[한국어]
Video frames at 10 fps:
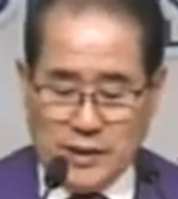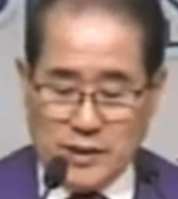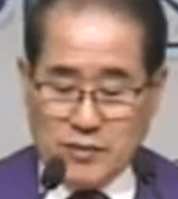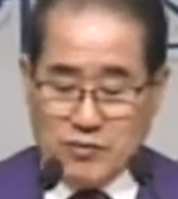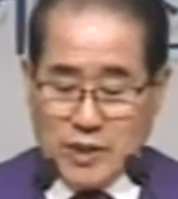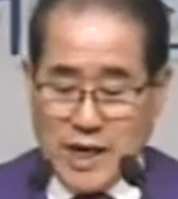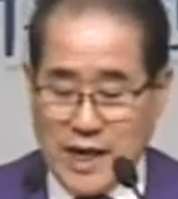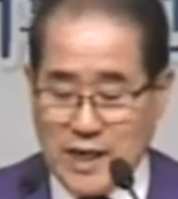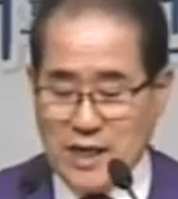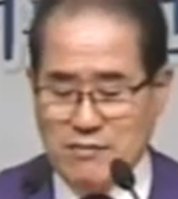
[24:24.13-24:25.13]
여러분, 우리가
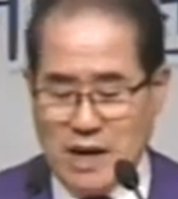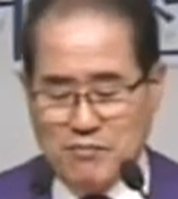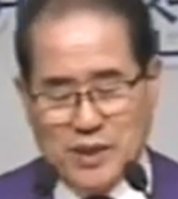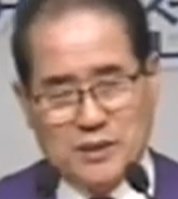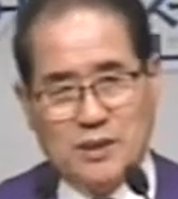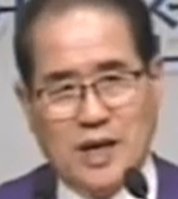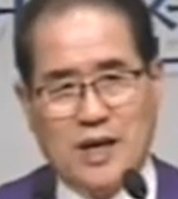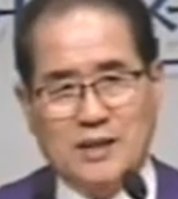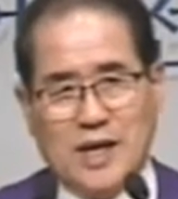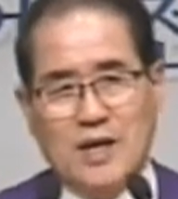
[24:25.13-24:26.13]
하나님 앞에서
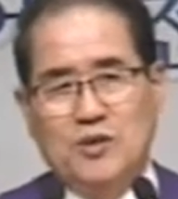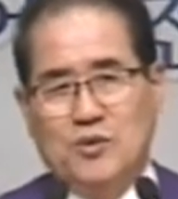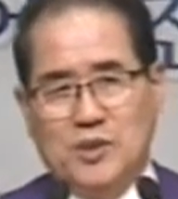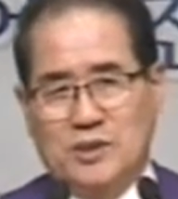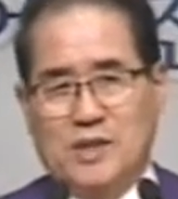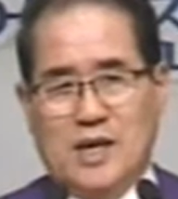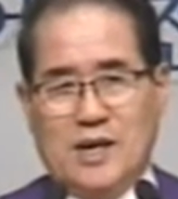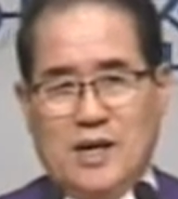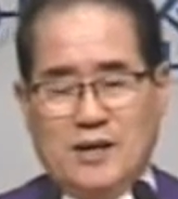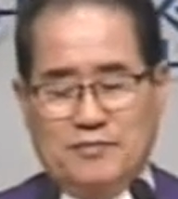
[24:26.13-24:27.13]
내가 살고
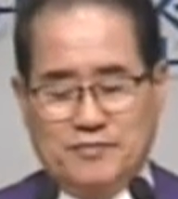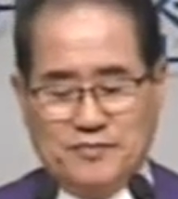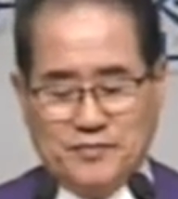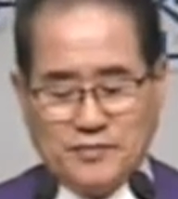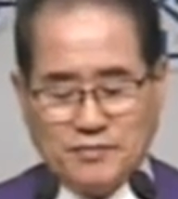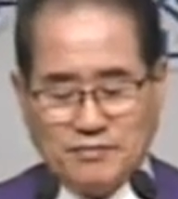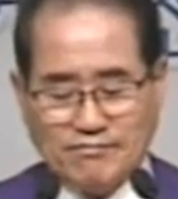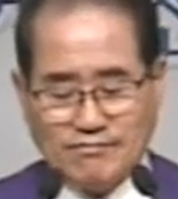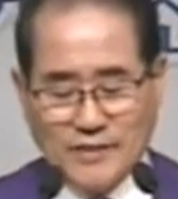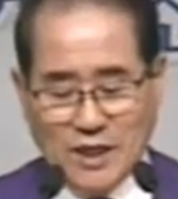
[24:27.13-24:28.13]
있느냐?
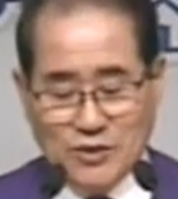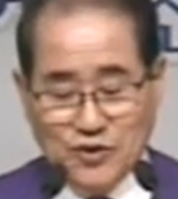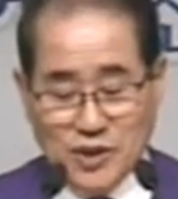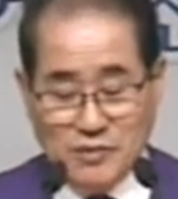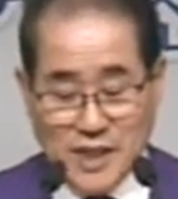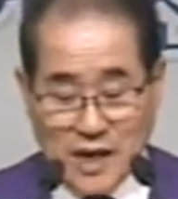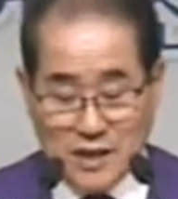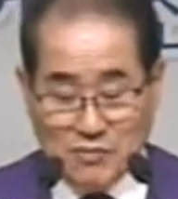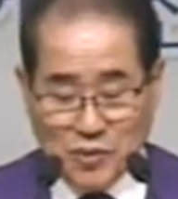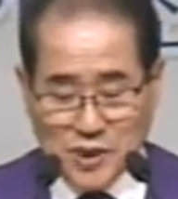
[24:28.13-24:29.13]
주님이
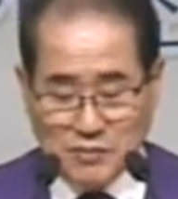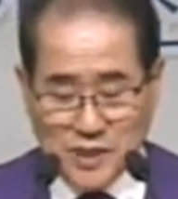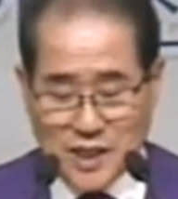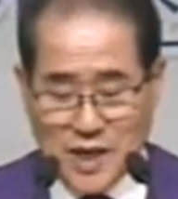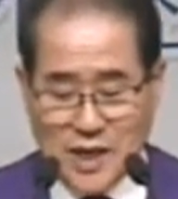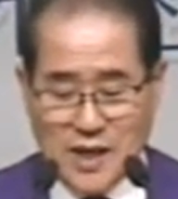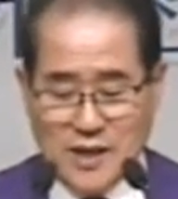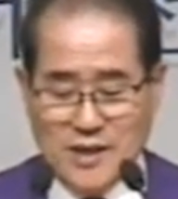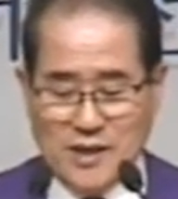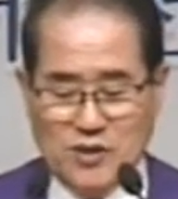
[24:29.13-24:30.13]
나를 보십니다.
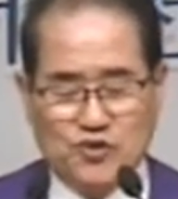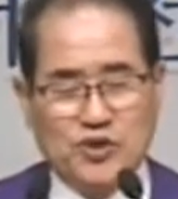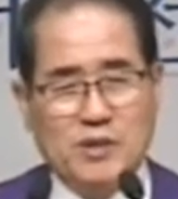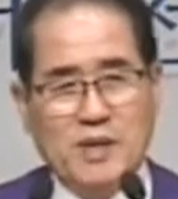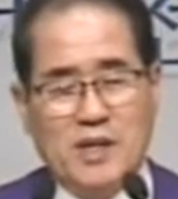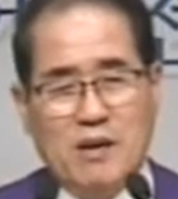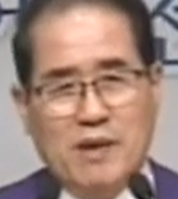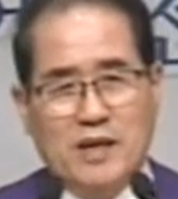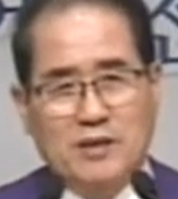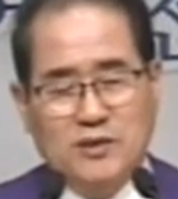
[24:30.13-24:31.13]
주님이 내
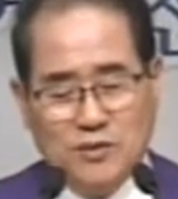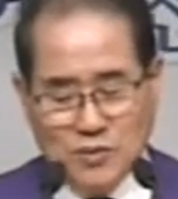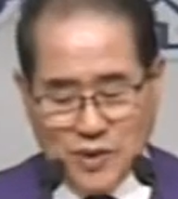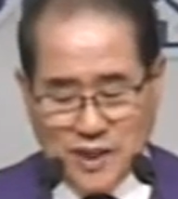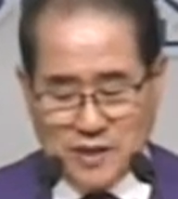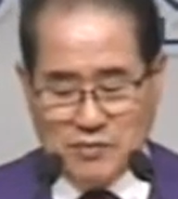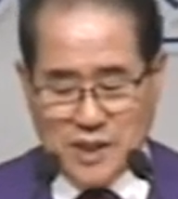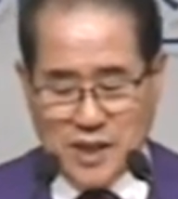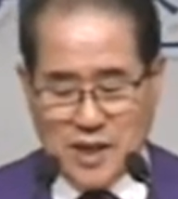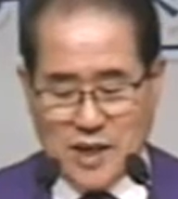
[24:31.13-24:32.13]
말을 듣고
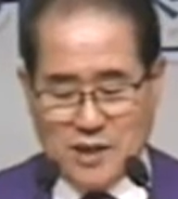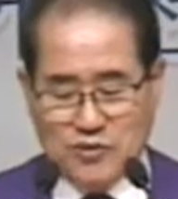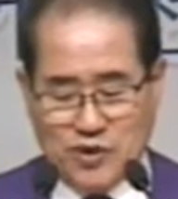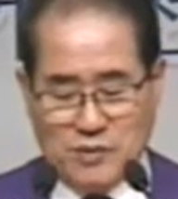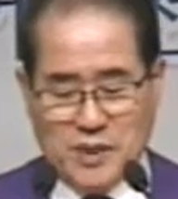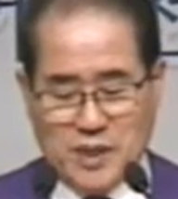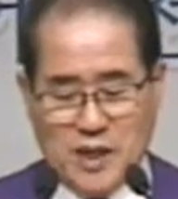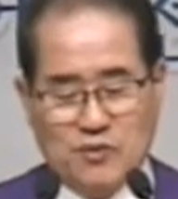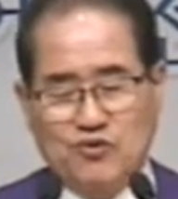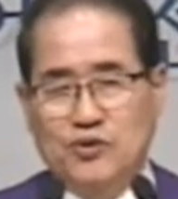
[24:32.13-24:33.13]
계십니다. 주님이
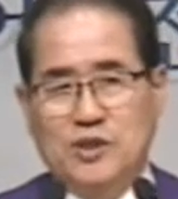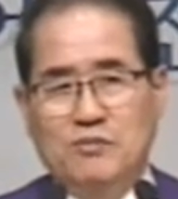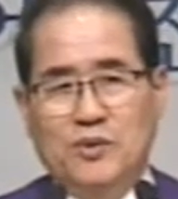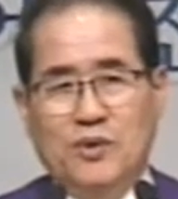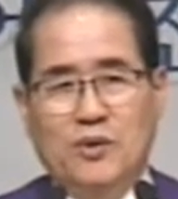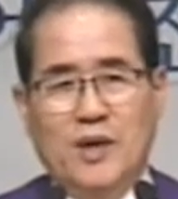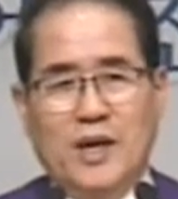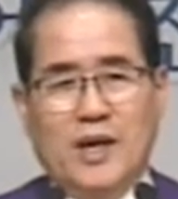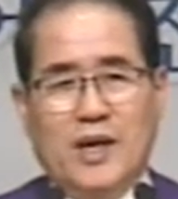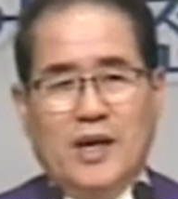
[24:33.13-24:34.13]
내 중심도
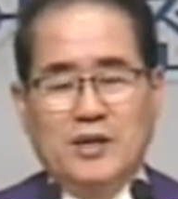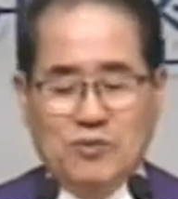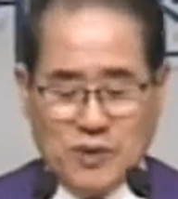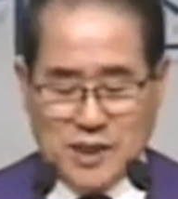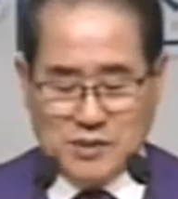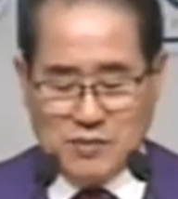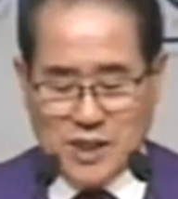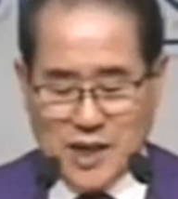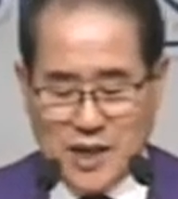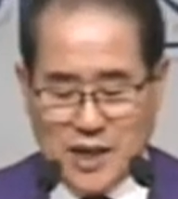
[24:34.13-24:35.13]
헤아리고
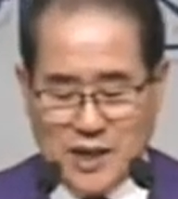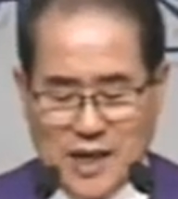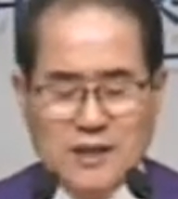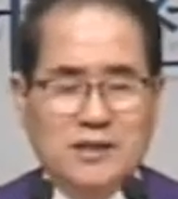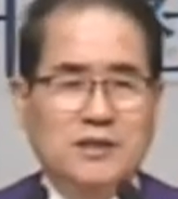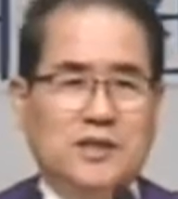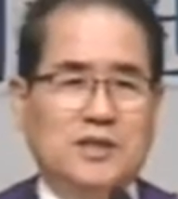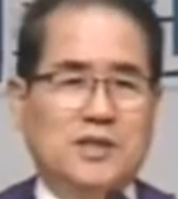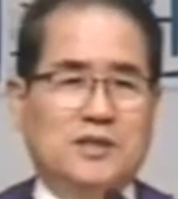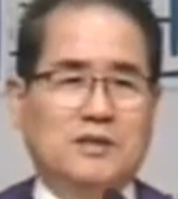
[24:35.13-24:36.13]
계십니다. 라는
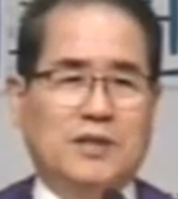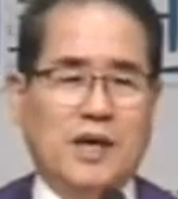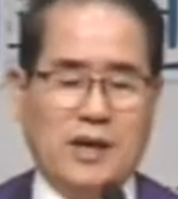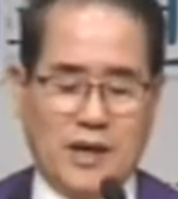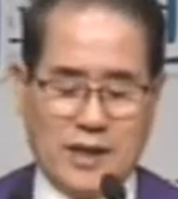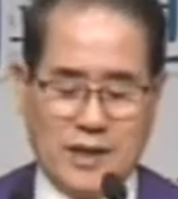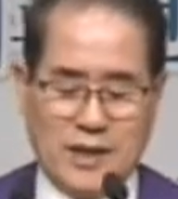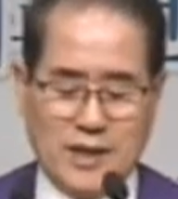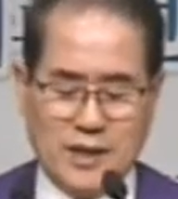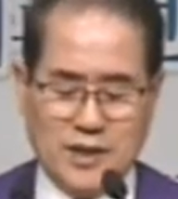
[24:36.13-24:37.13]
의식이 있을 때,
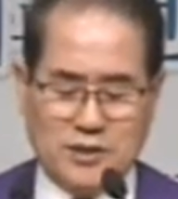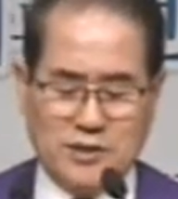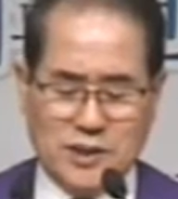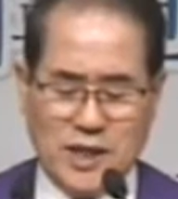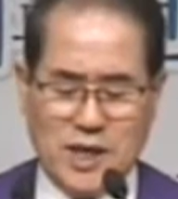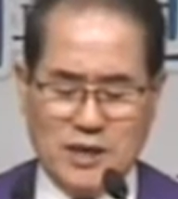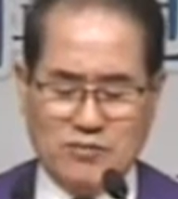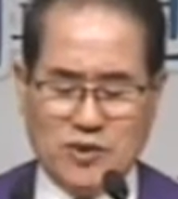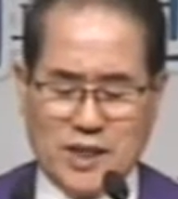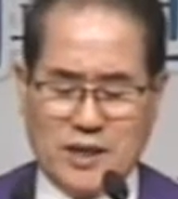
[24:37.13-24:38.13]
이런
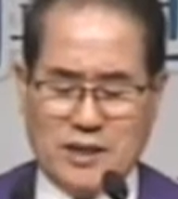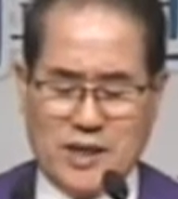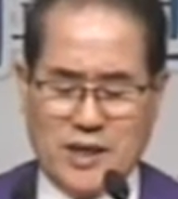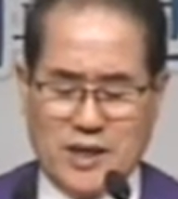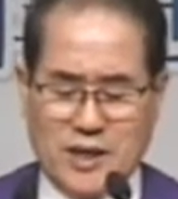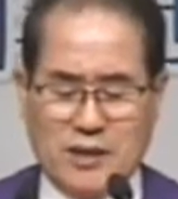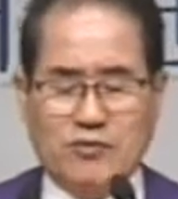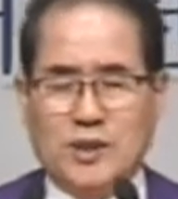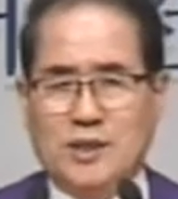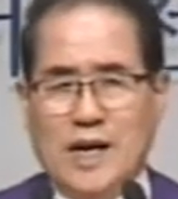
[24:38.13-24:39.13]
깨달음으로 살 때,
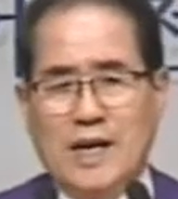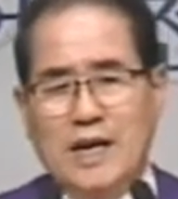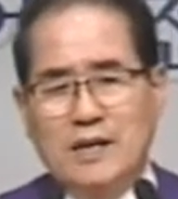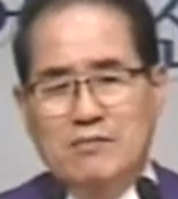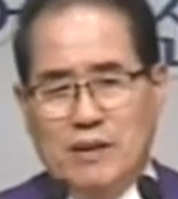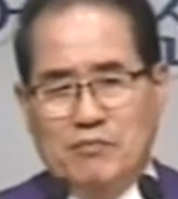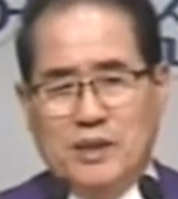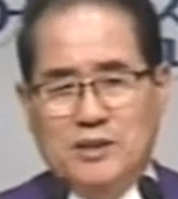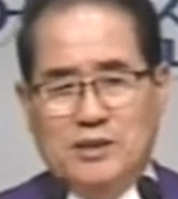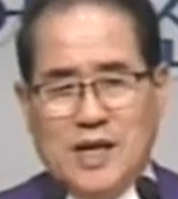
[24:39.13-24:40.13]
우리는 하나님
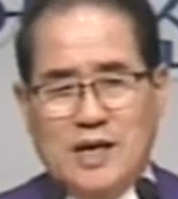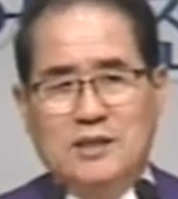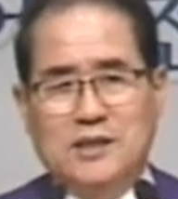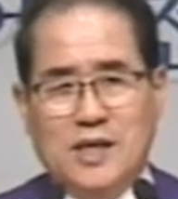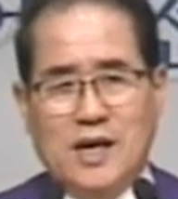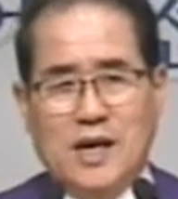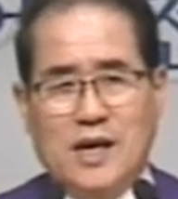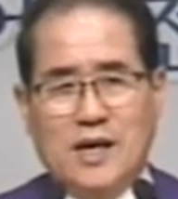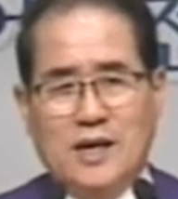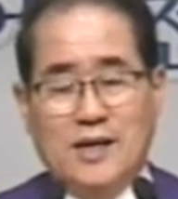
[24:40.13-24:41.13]
앞에서 사는
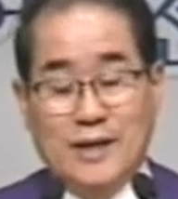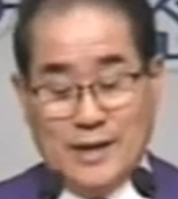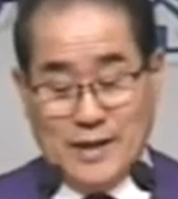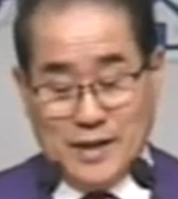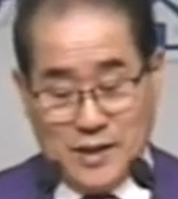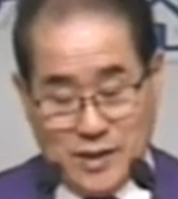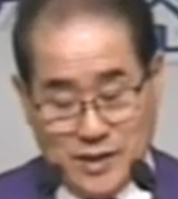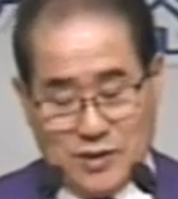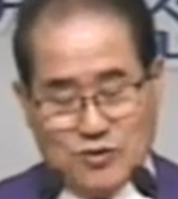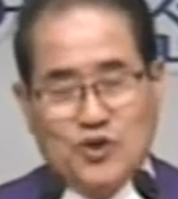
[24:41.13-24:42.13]
자,
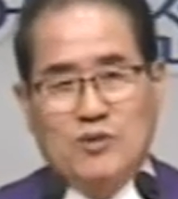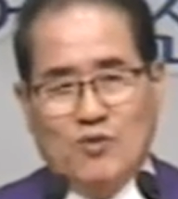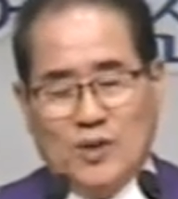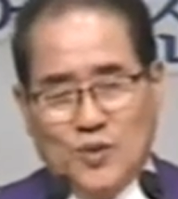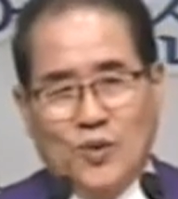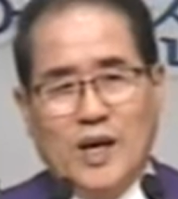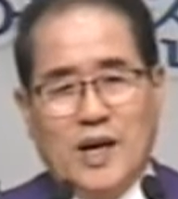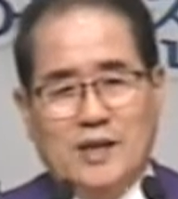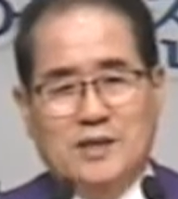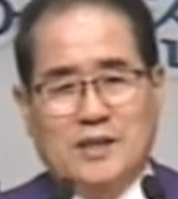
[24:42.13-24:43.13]
주님과
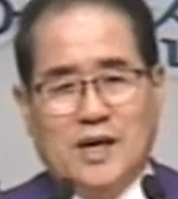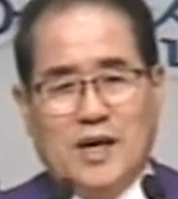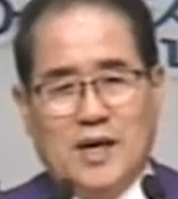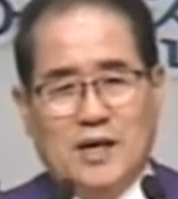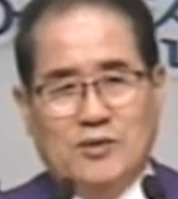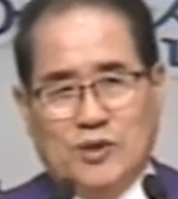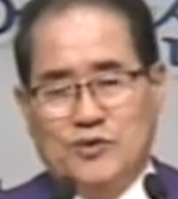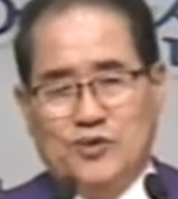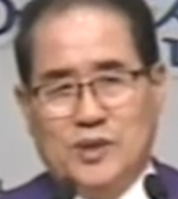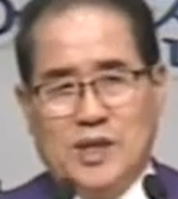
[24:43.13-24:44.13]
동행하는 자가 될
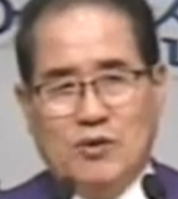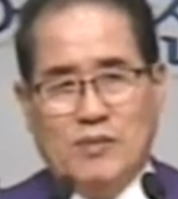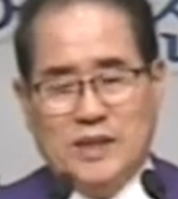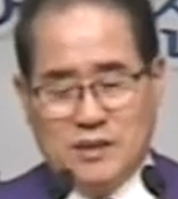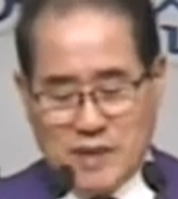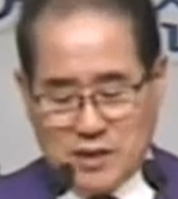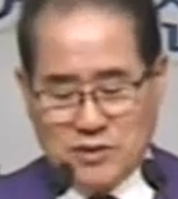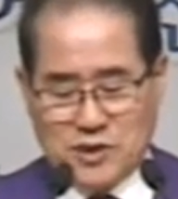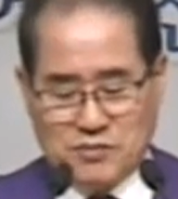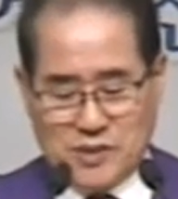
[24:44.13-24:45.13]
수 있다고
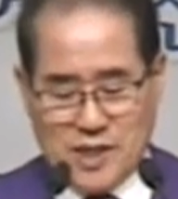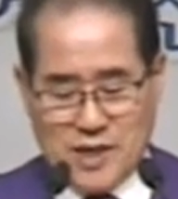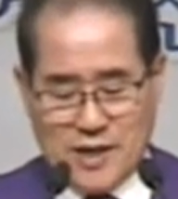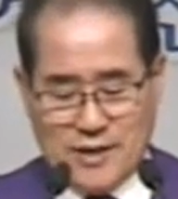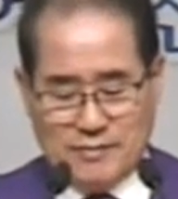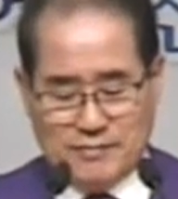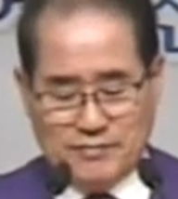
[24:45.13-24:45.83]
말씀하는 것입니다.